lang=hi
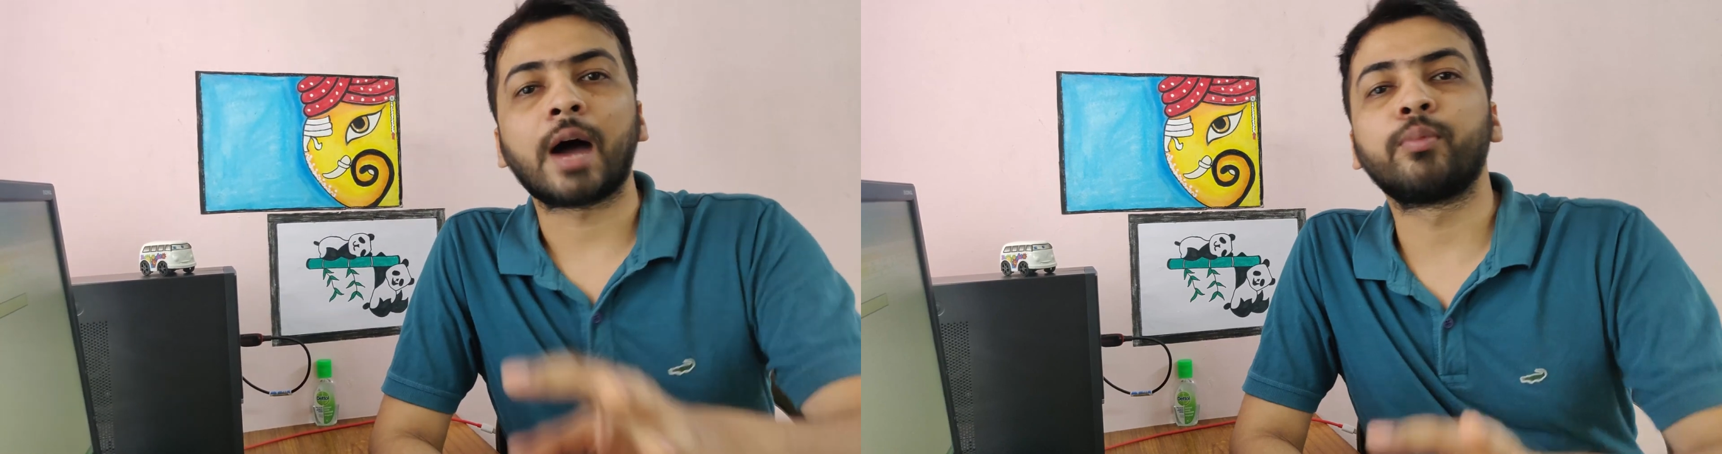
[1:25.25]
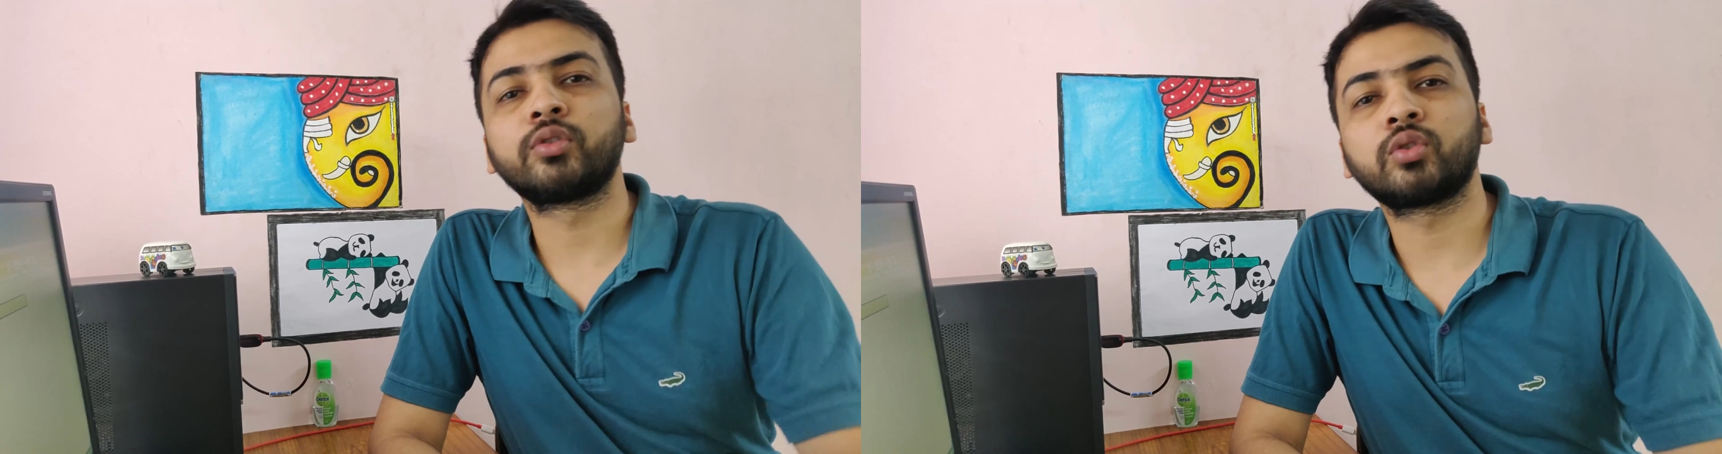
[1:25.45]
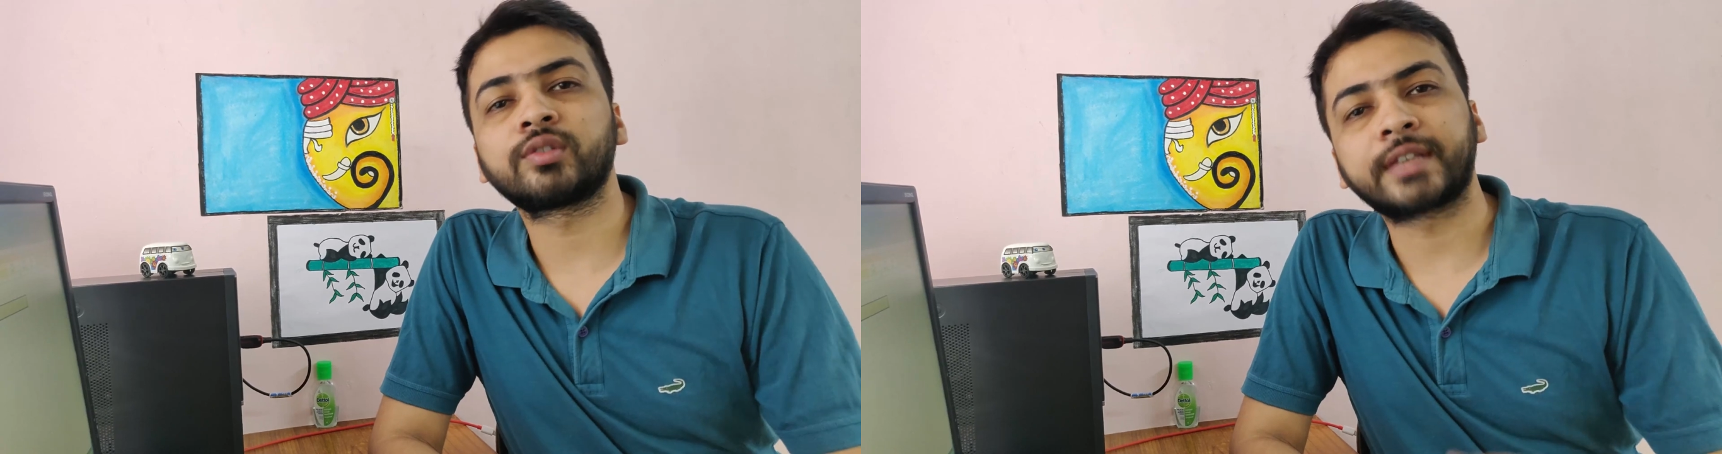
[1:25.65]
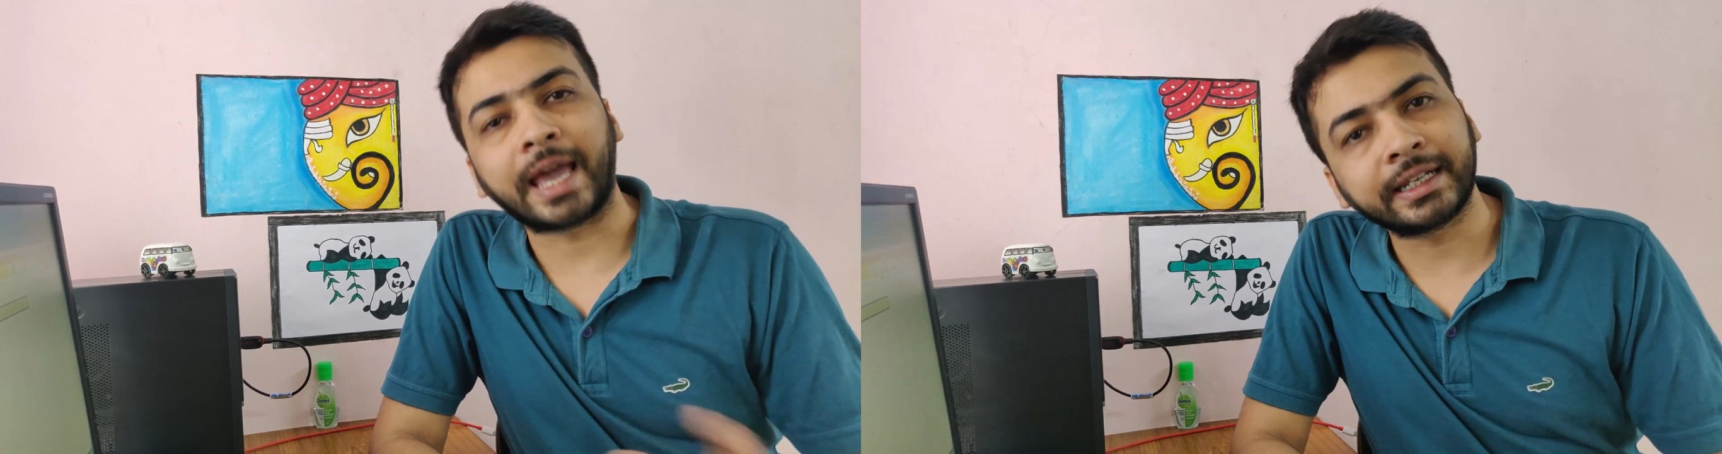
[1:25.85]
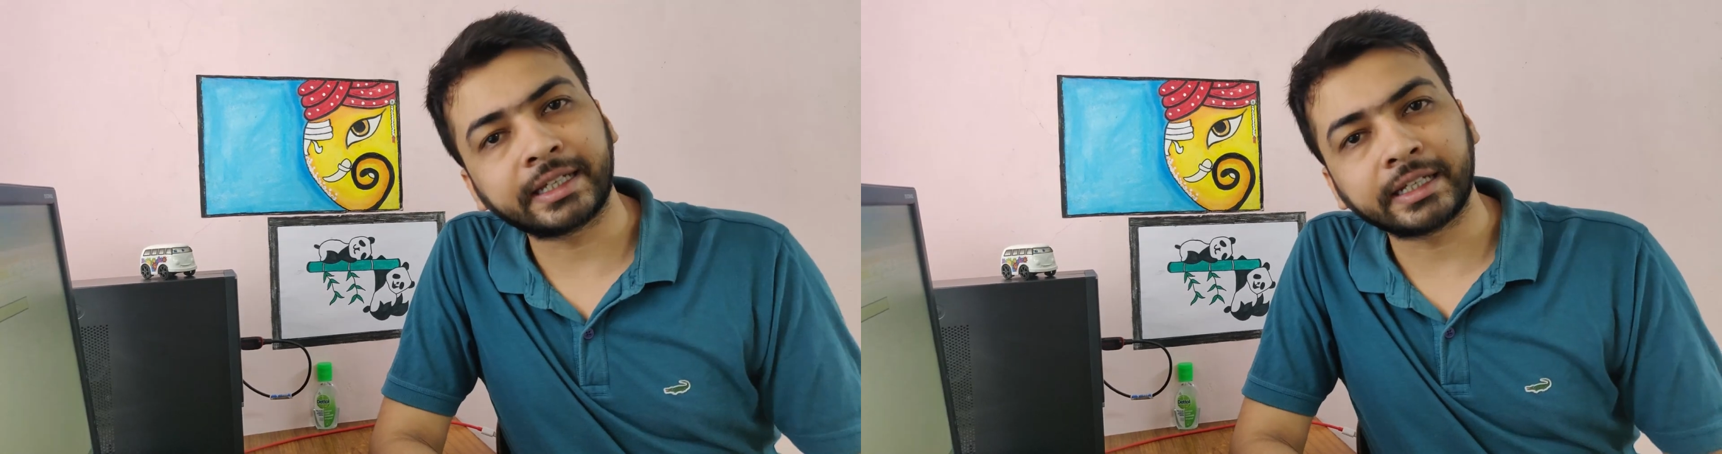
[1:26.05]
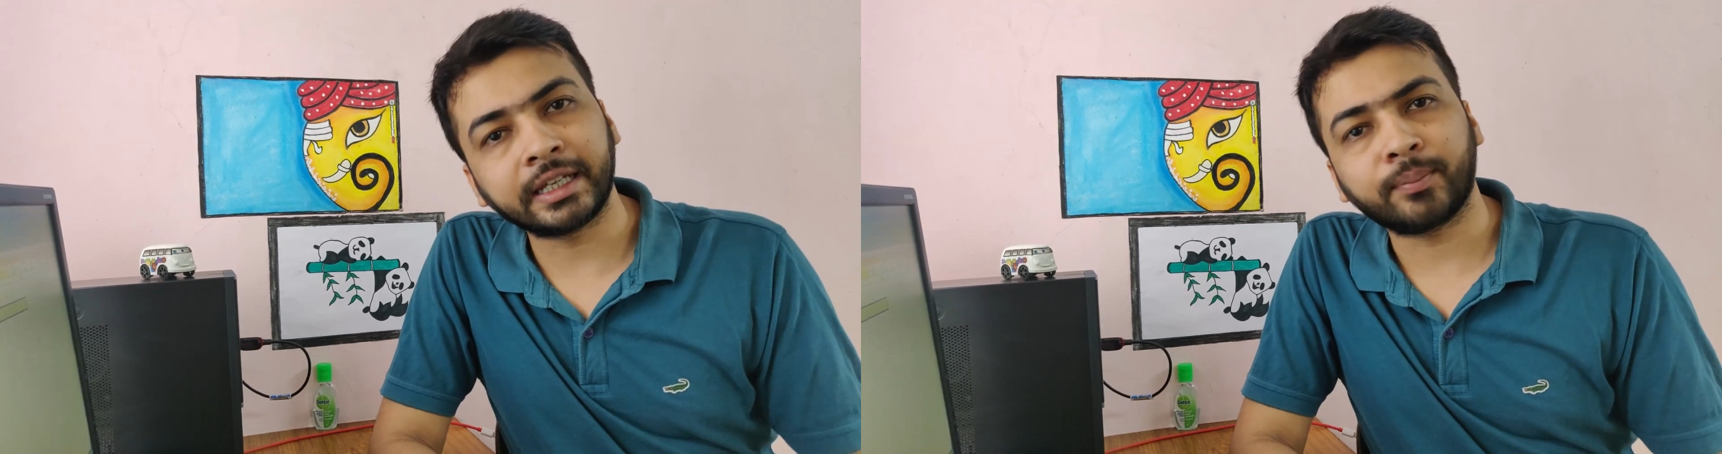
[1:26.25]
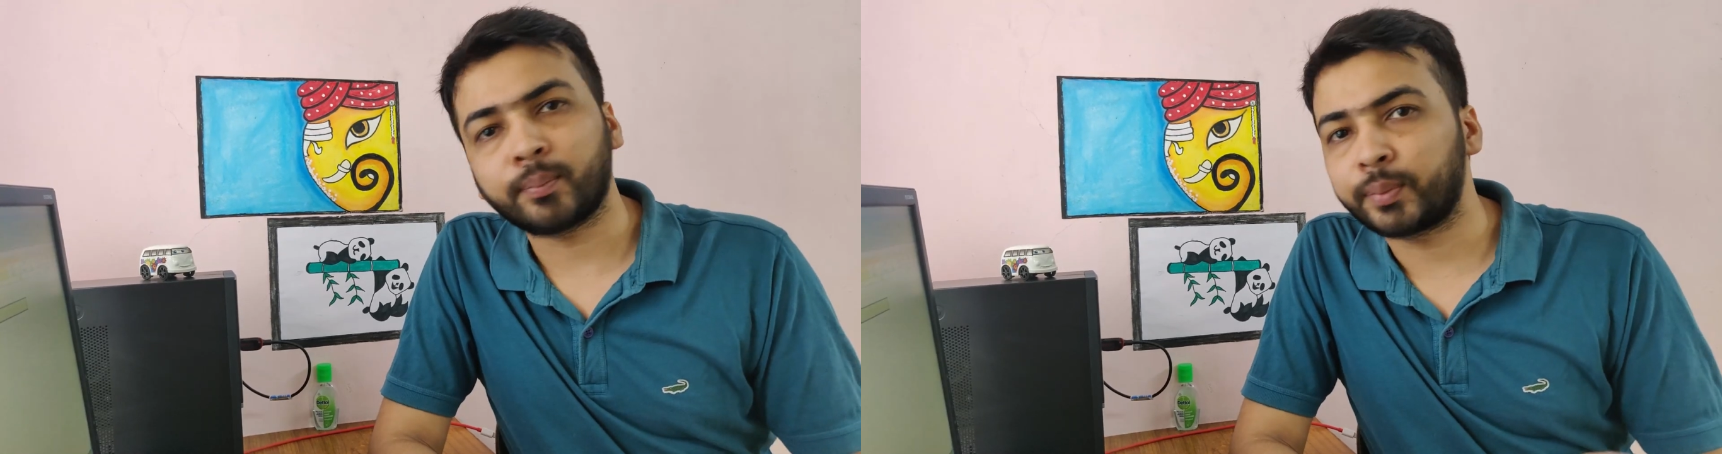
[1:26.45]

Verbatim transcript: आप उसको स्कैन करिए